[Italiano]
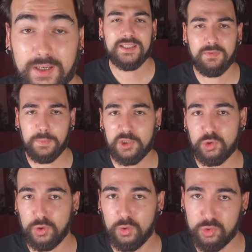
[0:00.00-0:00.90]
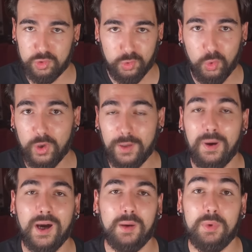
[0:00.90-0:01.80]
Se vi piacciono le cose oscure,
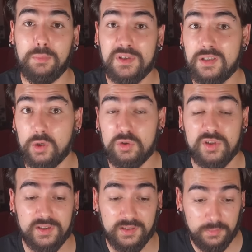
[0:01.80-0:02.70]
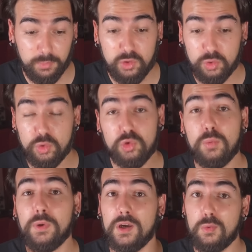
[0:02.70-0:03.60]
macabre e misteriose siete nel posto giusto perché